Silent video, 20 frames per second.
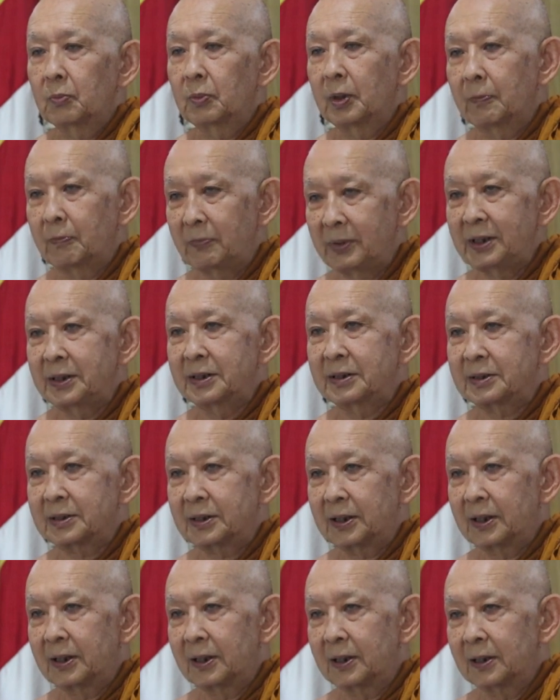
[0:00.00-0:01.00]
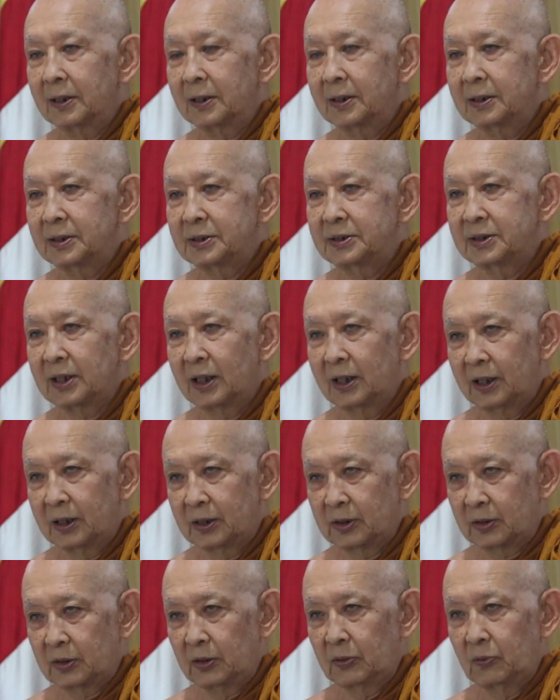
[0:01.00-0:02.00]
meminta
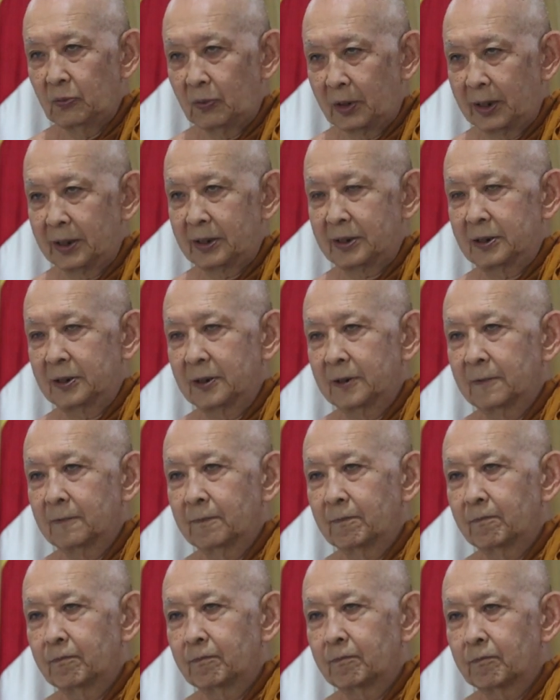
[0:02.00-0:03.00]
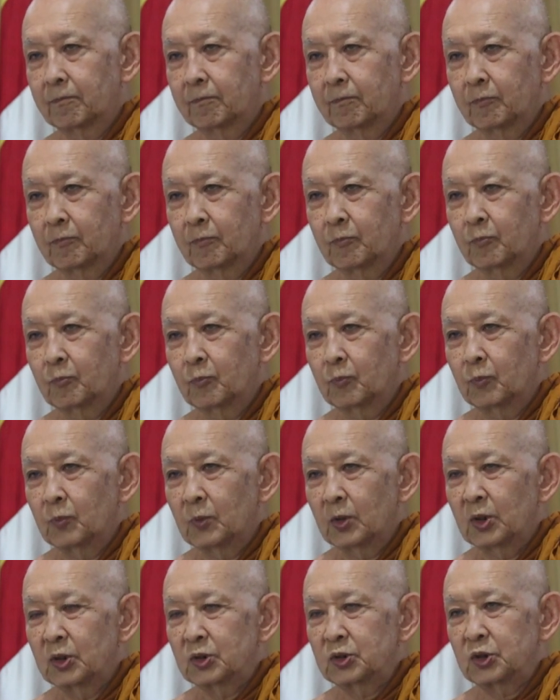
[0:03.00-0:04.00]
jalan keluar.
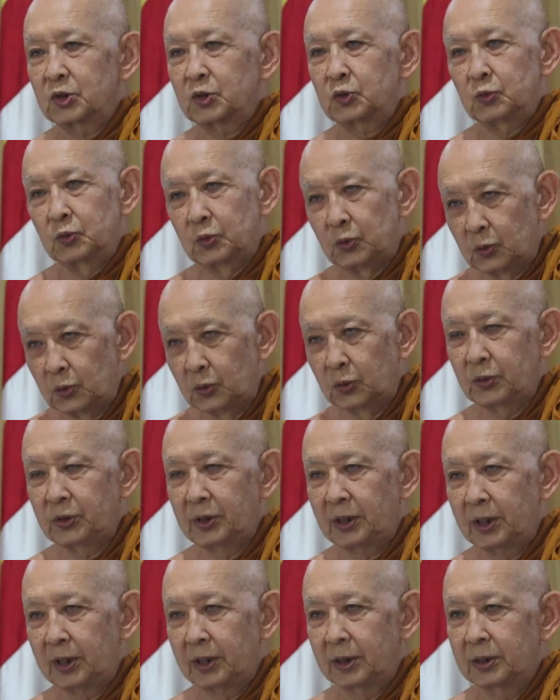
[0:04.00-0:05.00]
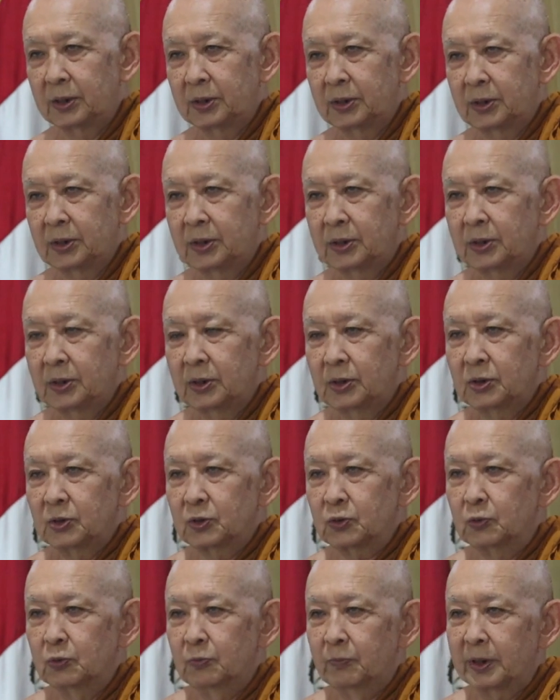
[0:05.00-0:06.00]
Sesungguhnya
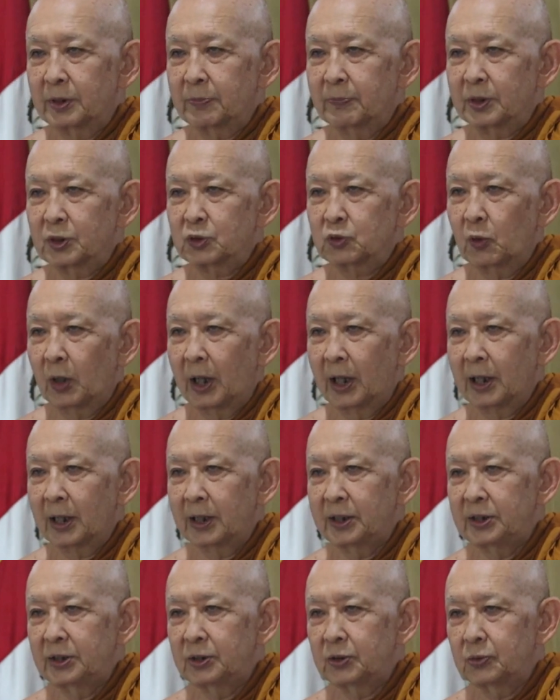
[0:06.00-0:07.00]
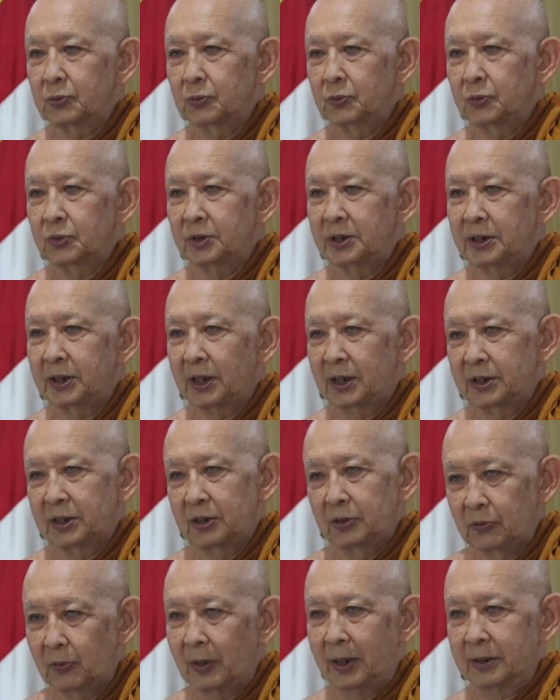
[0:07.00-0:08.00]
sumber persoalan itu tidak
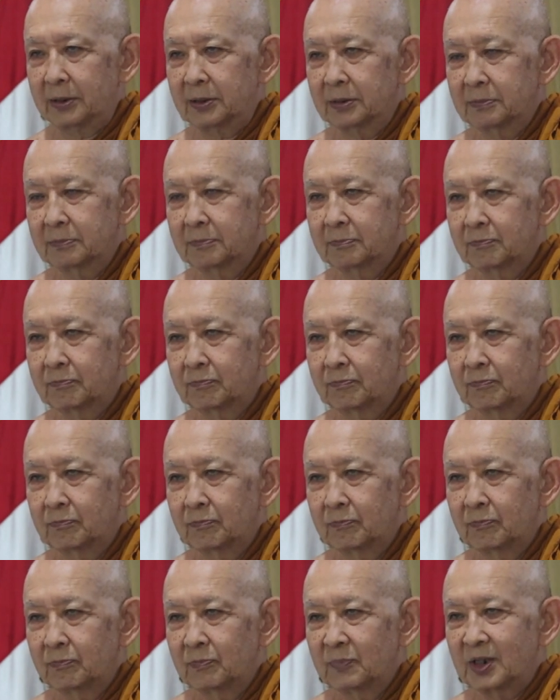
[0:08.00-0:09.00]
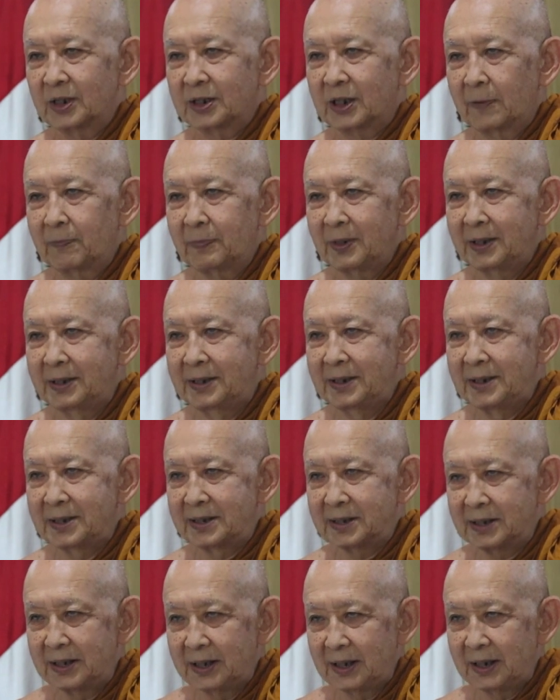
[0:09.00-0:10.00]
di luar. Tetapi di
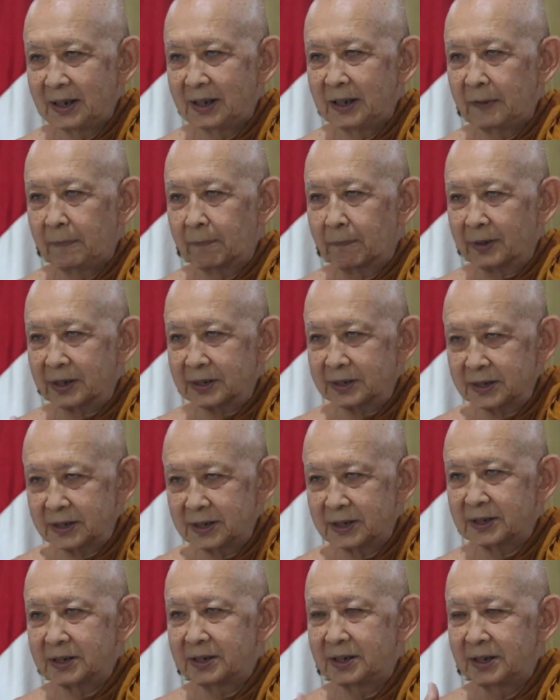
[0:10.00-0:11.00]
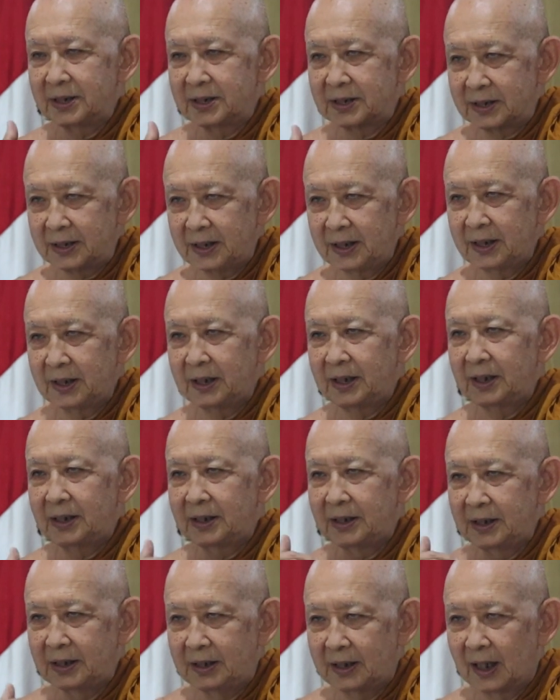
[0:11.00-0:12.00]
sini, persis di sini,
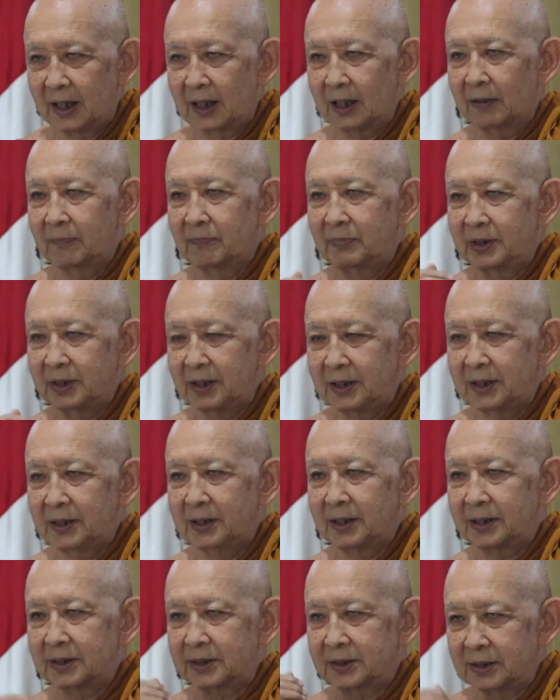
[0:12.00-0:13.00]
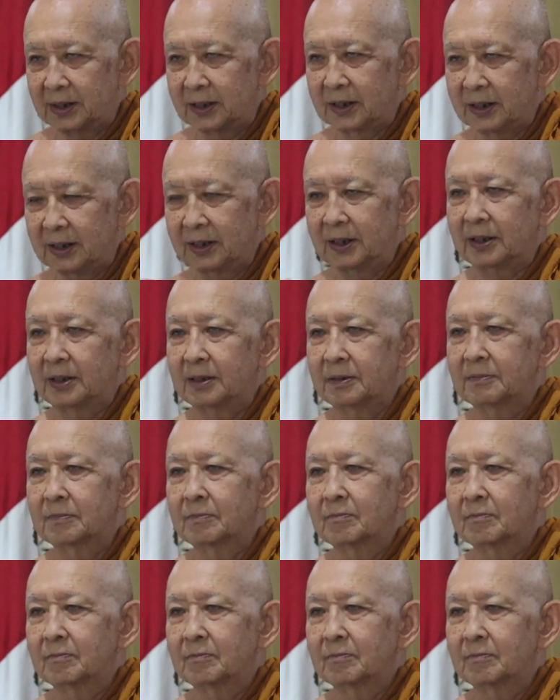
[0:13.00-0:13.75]
di dalam dirinya sendiri.